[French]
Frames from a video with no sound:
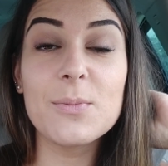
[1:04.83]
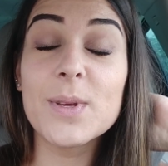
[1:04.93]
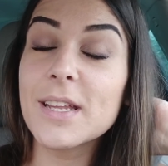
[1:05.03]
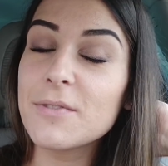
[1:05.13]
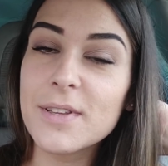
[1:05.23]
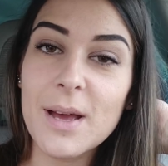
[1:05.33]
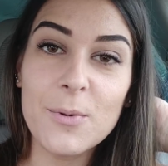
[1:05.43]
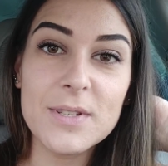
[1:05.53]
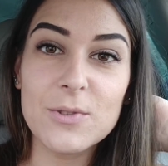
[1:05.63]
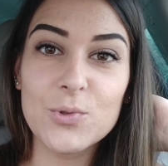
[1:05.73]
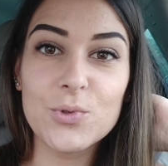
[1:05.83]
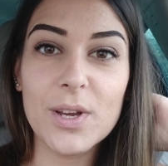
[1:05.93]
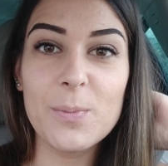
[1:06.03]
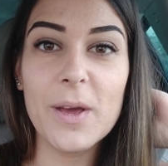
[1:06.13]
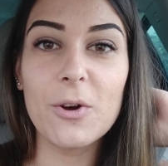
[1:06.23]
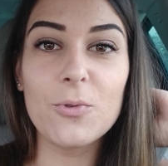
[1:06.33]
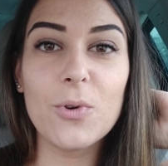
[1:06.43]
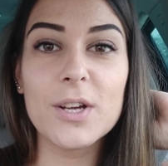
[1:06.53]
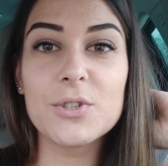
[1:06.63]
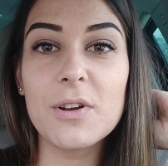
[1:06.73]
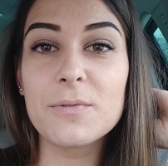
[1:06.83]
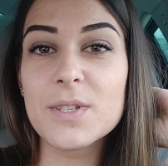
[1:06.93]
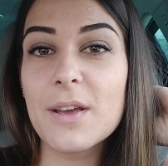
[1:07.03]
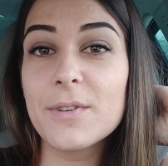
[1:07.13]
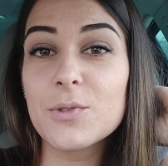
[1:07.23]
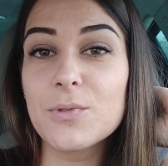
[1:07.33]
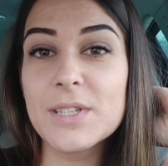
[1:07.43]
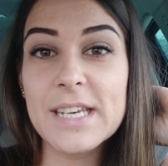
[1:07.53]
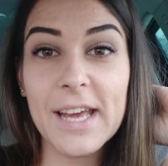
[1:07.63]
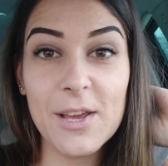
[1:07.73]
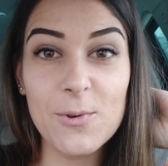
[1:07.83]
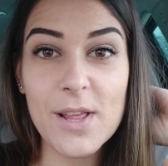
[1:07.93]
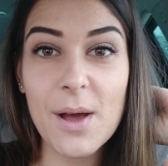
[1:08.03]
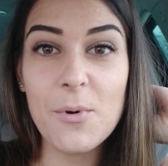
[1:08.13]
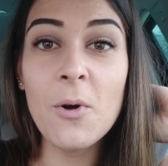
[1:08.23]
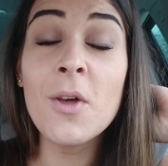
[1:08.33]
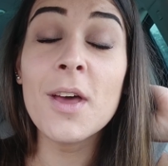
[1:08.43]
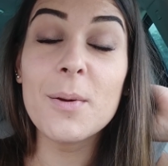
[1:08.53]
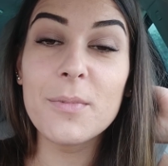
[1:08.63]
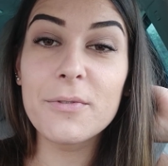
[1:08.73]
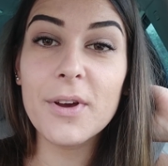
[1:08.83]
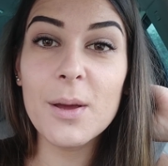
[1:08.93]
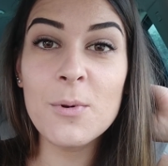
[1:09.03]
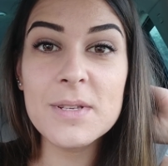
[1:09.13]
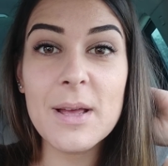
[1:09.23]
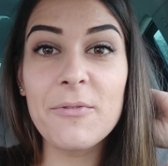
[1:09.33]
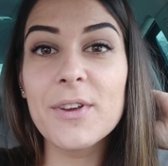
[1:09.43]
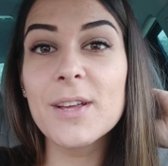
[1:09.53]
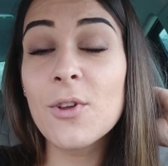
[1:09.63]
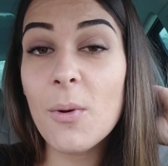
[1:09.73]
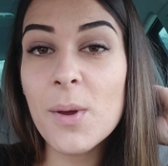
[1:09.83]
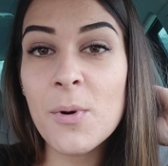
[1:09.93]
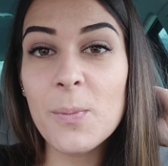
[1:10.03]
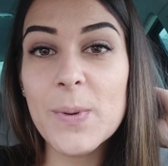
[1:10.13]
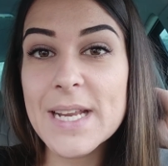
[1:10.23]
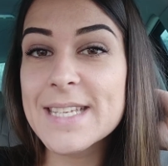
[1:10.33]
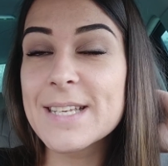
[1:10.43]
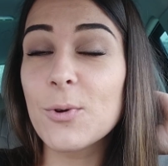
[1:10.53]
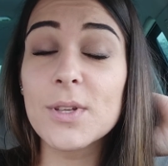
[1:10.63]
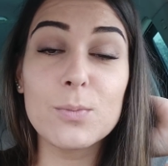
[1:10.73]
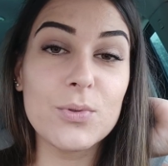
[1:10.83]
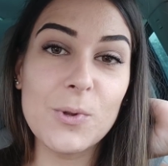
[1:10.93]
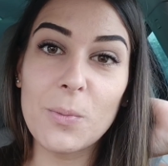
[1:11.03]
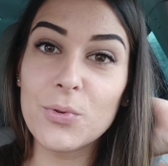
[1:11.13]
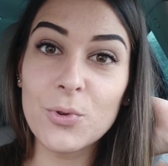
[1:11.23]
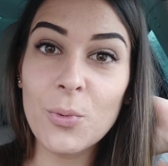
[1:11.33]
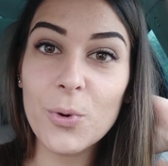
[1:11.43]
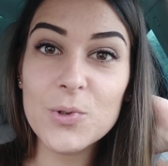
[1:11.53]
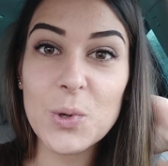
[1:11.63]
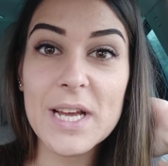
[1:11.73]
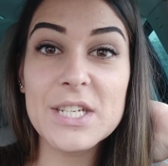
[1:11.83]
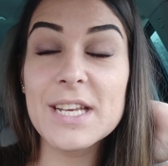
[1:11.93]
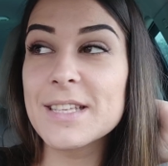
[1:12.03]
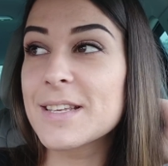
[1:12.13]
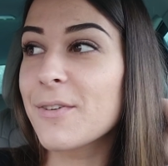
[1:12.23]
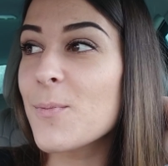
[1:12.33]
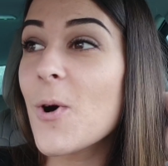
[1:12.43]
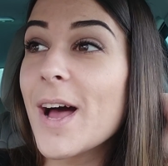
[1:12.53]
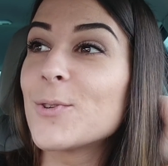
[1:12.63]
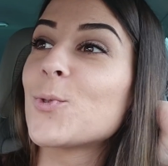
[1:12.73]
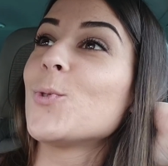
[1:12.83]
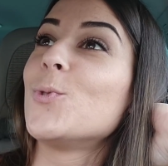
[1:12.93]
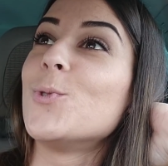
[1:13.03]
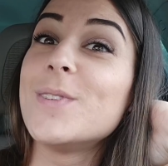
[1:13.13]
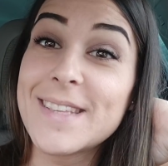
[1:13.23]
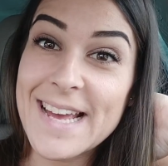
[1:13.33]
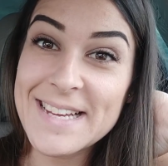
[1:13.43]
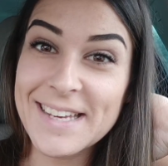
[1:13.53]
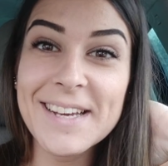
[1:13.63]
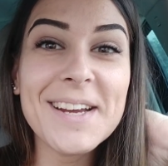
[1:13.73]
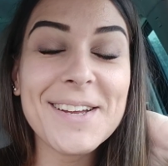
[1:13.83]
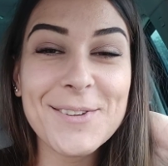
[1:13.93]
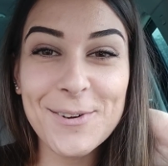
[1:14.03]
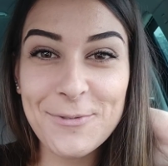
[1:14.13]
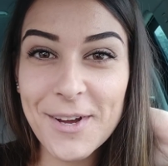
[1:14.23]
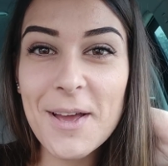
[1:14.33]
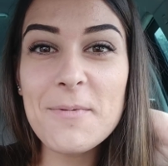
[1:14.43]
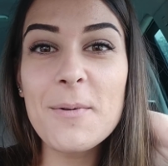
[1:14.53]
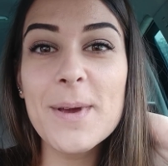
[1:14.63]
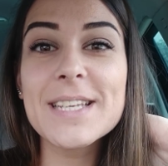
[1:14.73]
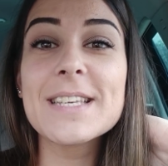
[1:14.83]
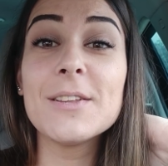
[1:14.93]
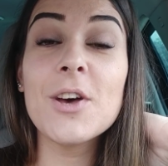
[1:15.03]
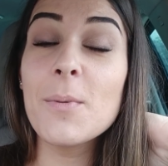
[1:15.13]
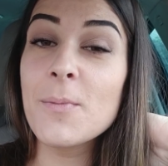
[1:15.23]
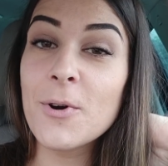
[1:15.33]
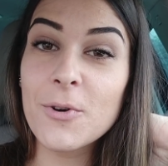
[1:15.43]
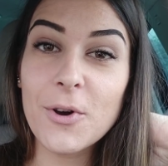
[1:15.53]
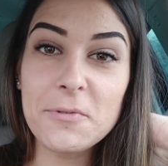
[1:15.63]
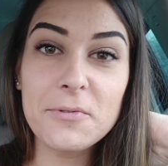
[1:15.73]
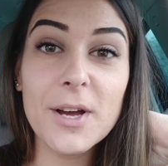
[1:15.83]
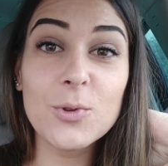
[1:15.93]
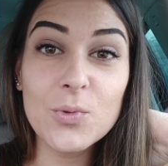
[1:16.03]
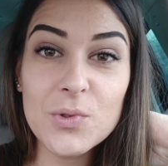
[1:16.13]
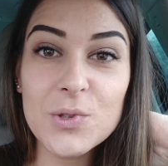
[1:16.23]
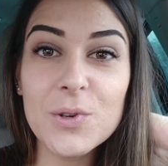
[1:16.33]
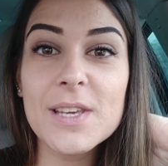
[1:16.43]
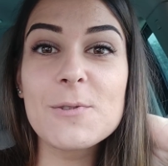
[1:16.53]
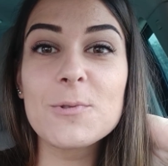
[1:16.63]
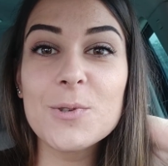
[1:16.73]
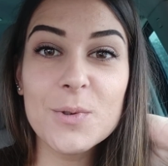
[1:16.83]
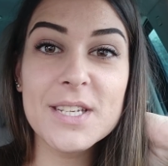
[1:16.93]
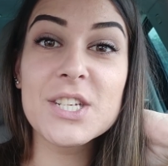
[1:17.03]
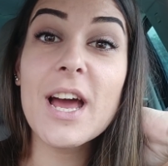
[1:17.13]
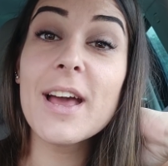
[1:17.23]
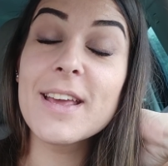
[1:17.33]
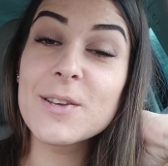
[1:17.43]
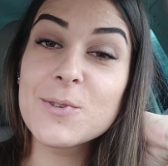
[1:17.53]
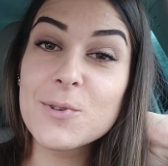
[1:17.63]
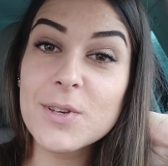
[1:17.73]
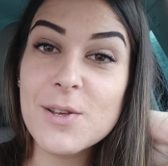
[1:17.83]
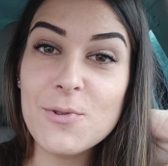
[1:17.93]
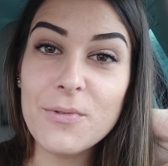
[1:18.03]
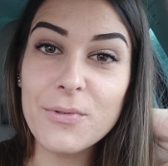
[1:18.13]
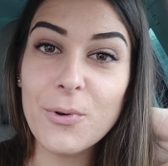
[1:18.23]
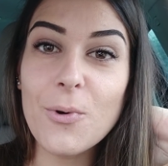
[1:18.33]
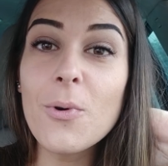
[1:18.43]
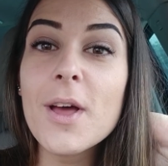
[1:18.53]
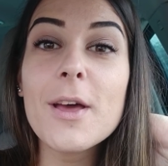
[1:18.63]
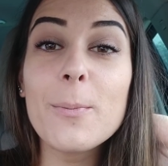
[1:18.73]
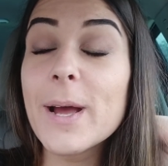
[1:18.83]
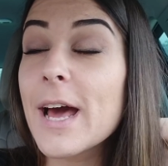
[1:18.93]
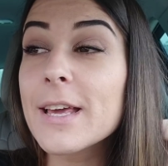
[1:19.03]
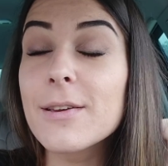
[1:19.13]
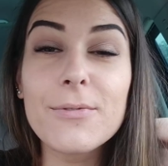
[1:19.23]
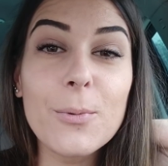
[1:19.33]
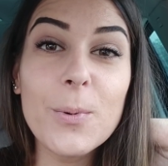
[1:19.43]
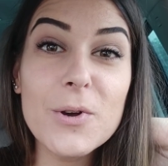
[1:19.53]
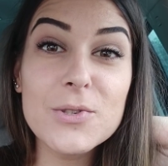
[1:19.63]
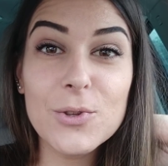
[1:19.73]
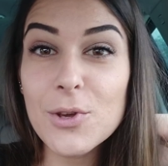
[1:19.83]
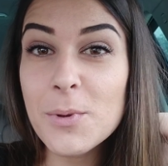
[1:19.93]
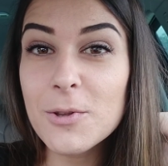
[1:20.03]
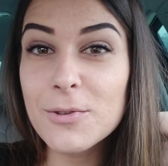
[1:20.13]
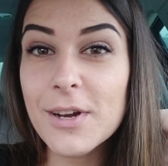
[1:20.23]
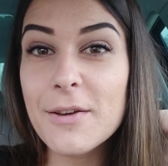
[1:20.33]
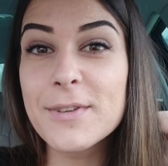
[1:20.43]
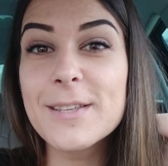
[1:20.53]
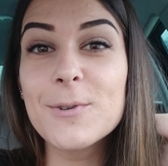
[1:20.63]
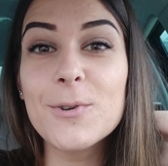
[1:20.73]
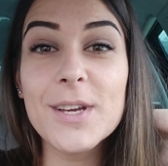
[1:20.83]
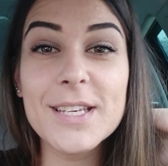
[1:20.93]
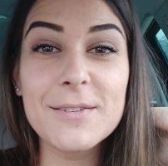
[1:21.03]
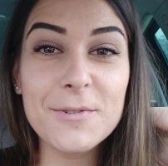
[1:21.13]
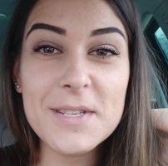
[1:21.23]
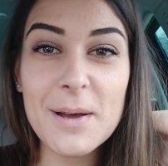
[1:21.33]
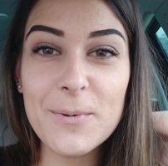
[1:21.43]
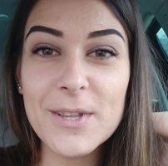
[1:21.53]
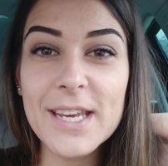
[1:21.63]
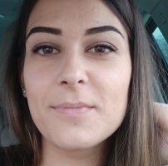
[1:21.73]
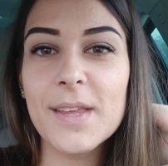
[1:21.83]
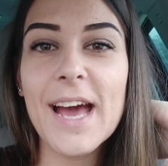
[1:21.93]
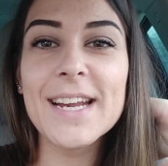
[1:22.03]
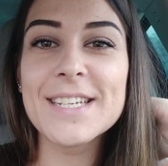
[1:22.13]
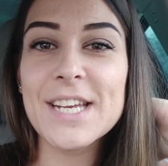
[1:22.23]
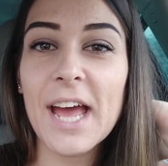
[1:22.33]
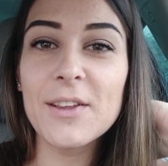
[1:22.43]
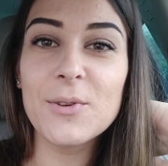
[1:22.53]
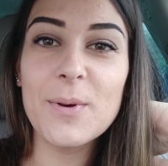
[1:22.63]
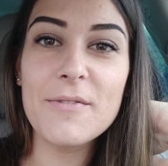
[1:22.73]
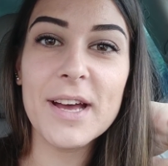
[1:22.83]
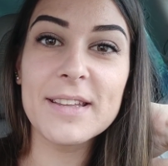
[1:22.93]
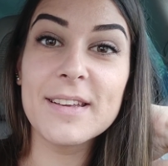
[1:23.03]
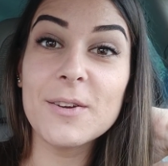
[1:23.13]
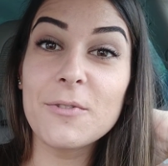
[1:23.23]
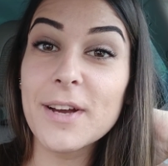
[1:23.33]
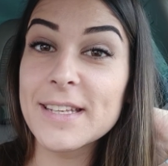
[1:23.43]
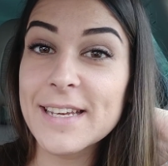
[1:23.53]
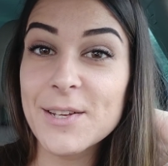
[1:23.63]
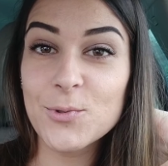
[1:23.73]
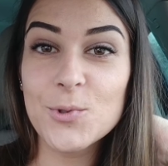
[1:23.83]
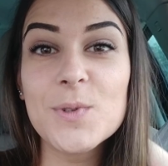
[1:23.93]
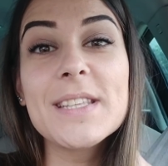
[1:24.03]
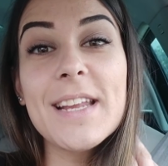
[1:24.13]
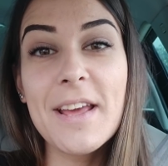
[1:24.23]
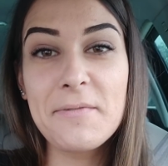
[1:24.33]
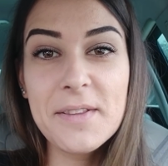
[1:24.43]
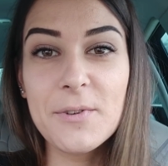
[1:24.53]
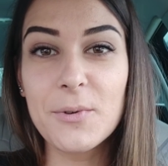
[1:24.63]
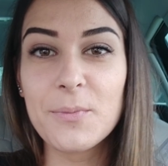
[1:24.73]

Bien évidemment, c'est toujours hyper encourageant. Vous savez, je vous le dis régulièrement. Mais vraiment, ça me fait énormément plaisir. On est de plus en plus nombreux sur la chaîne et c'est vraiment un truc de dingue. Donc vraiment, merci énormément encore une fois à tous ceux qui le sont déjà et à ceux qui le feront. Bella là, qui font pause deux minutes dans la vidéo et qui vont s'abonner. Allez, j'arrête de bavarder. On va attaquer tout de suite la vidéo.